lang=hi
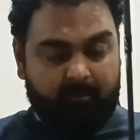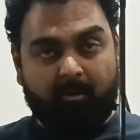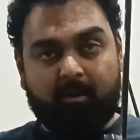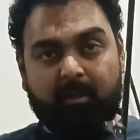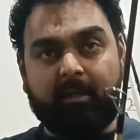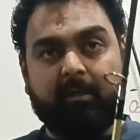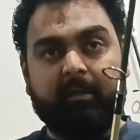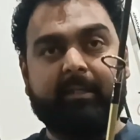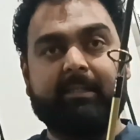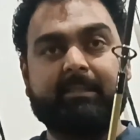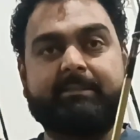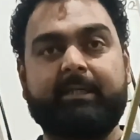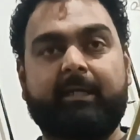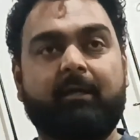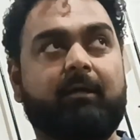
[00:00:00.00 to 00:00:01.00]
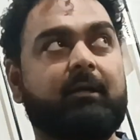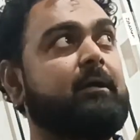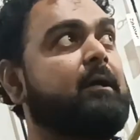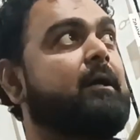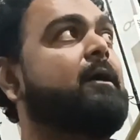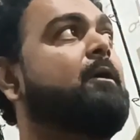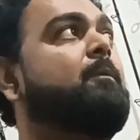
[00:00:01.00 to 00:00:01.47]
रॉड का रील सीट
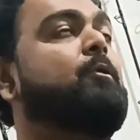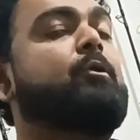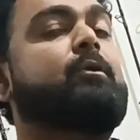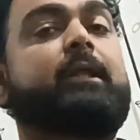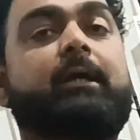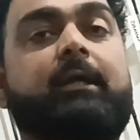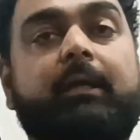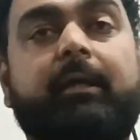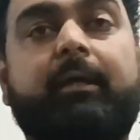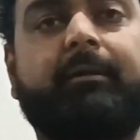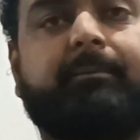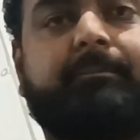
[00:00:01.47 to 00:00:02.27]
अगर हम लोग देखेंगे